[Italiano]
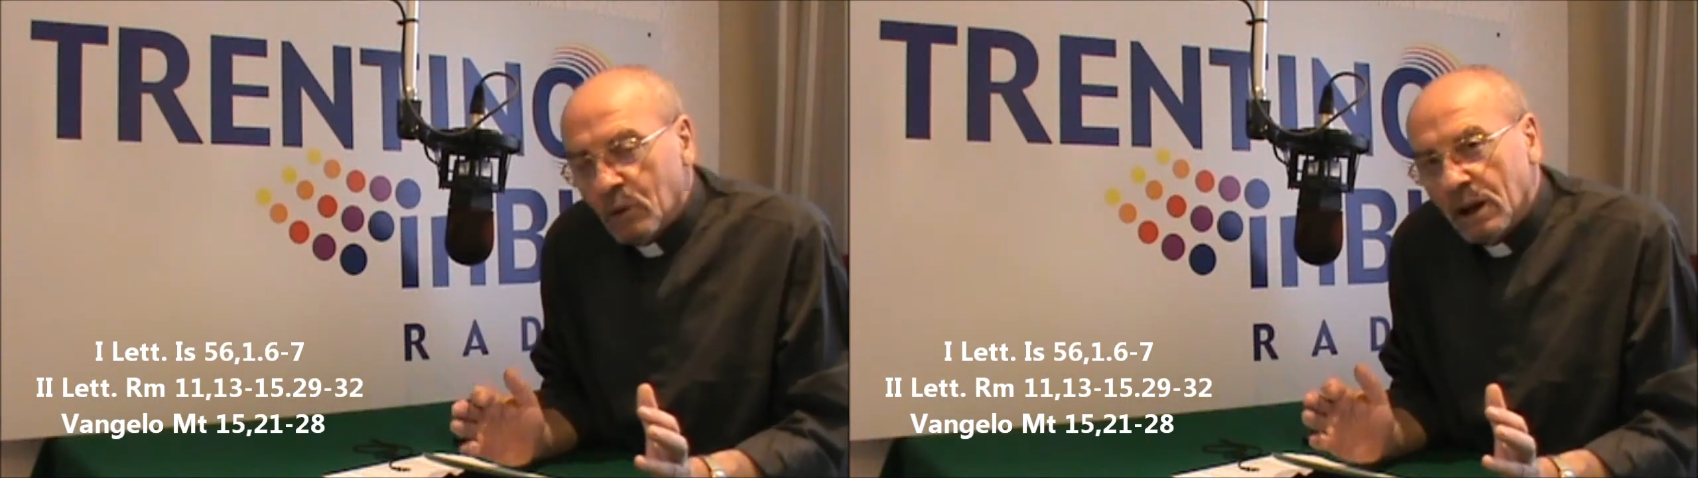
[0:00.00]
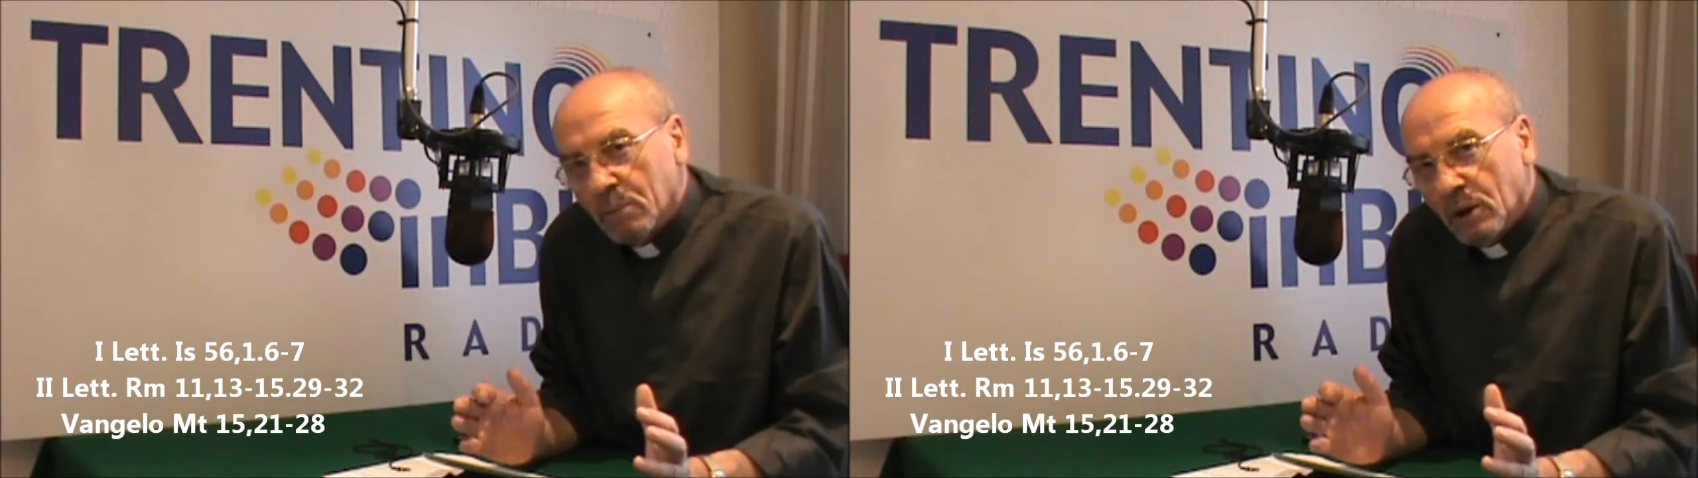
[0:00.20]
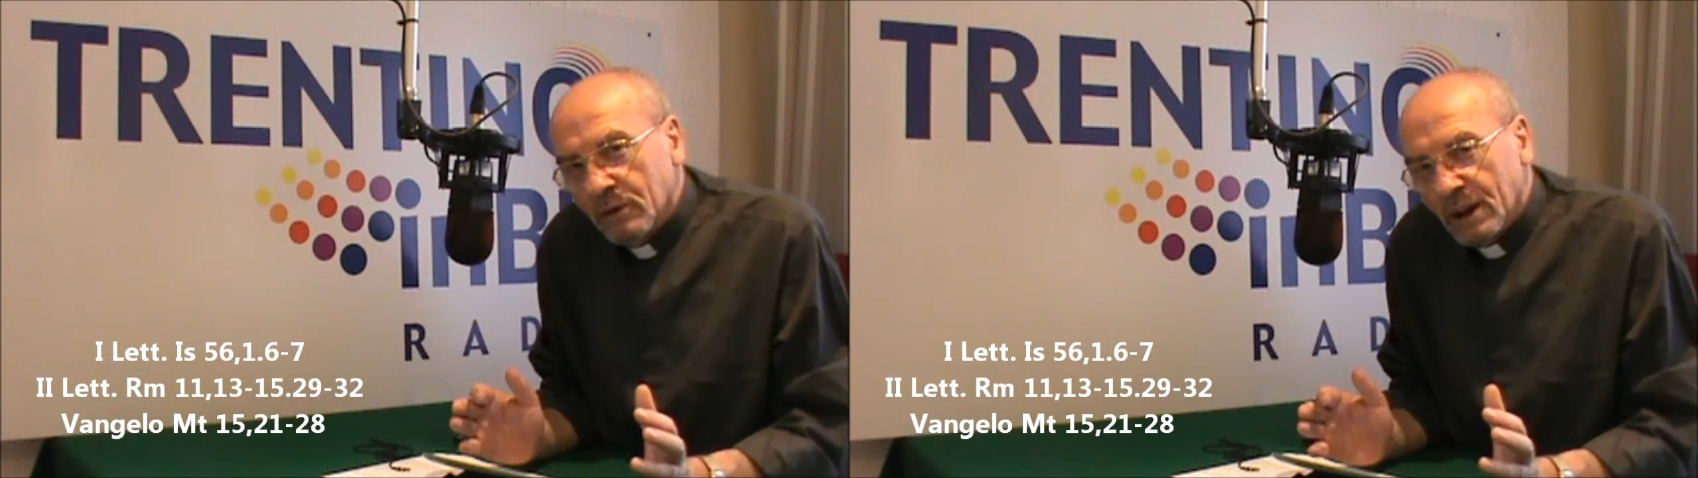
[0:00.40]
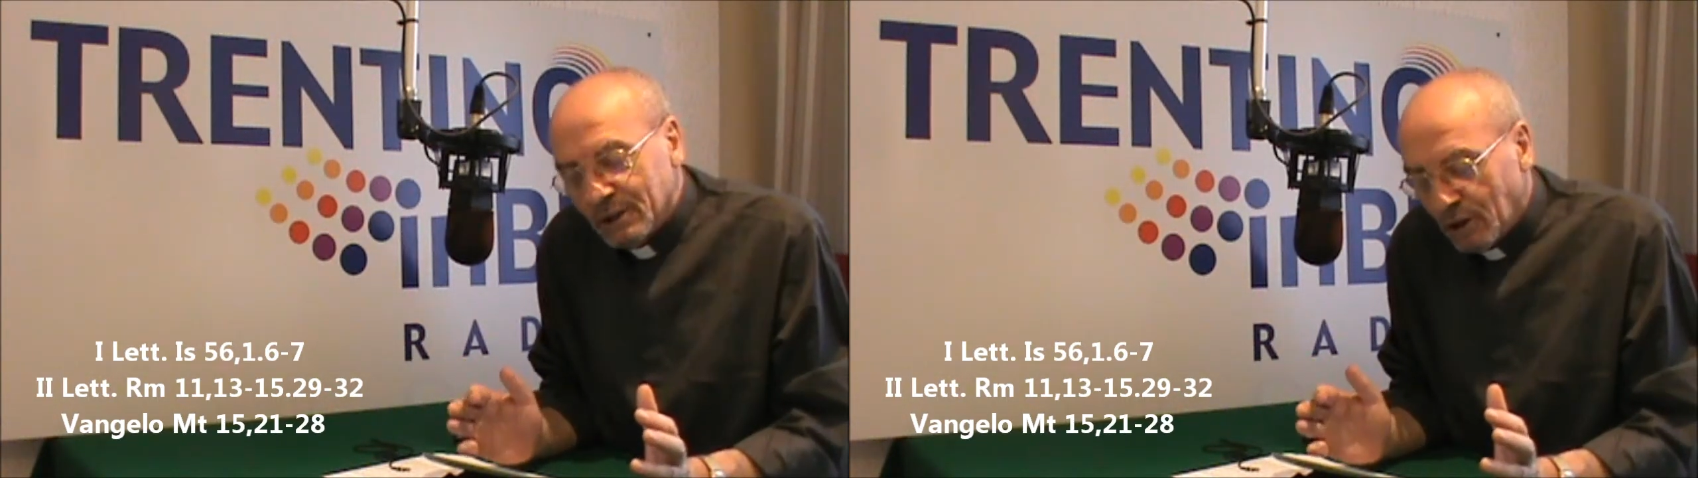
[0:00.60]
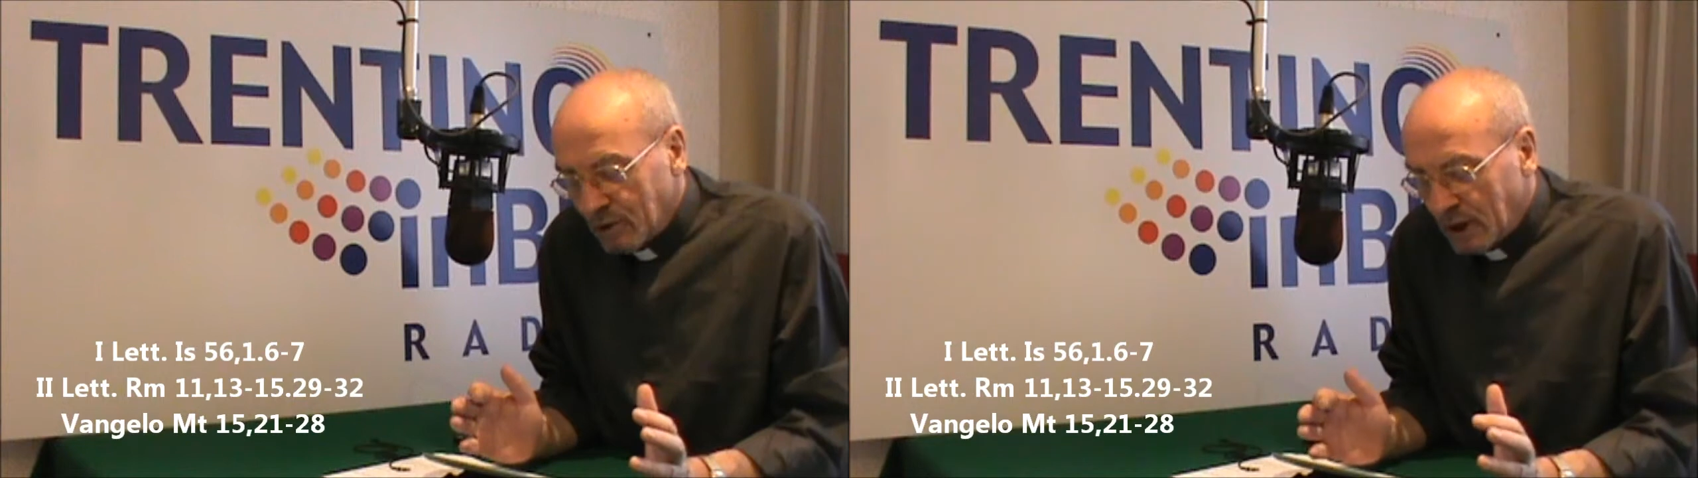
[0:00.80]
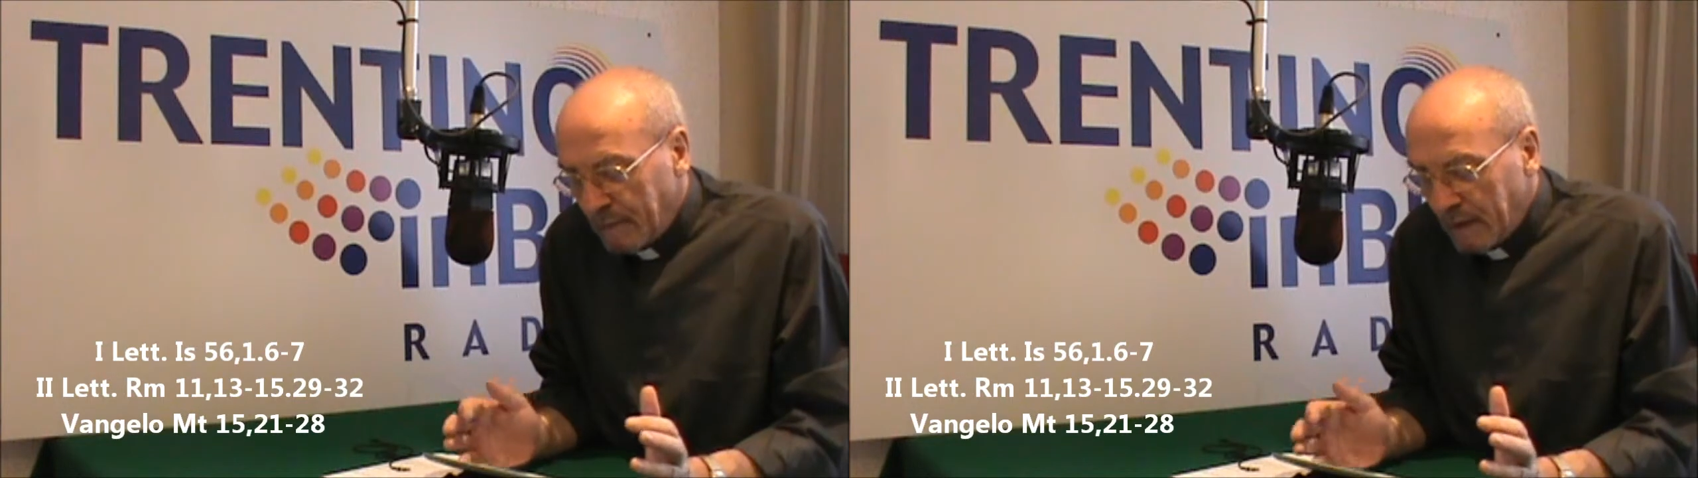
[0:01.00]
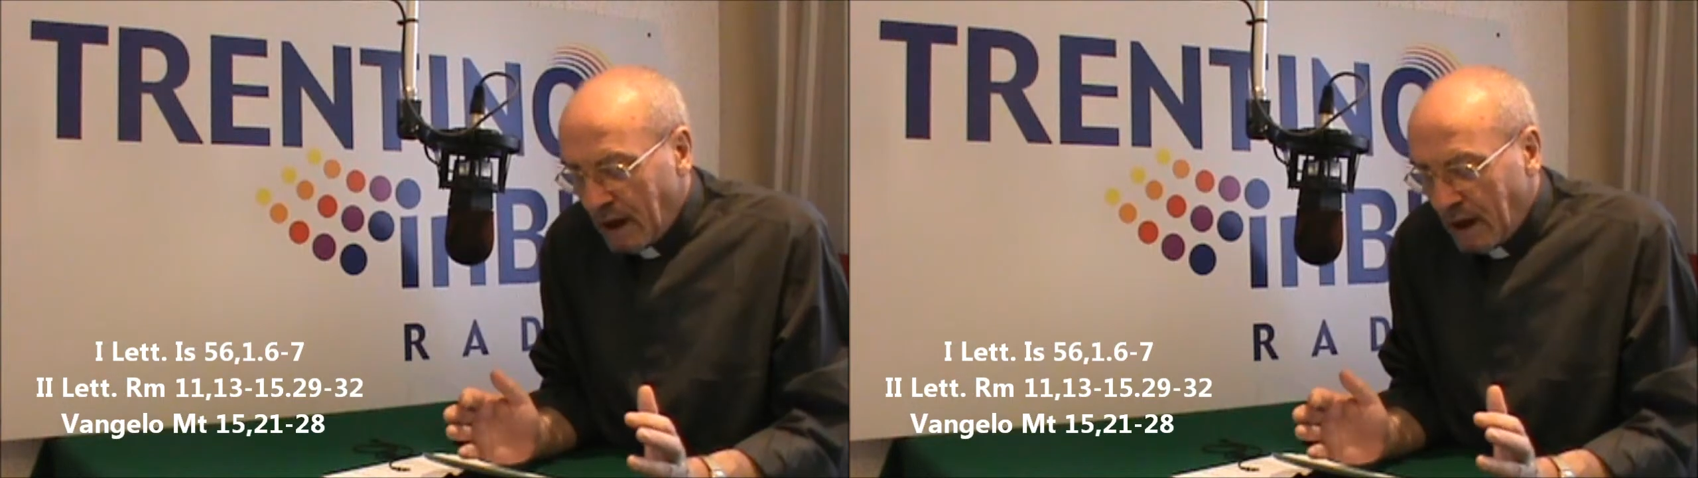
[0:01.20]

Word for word: quella povera donna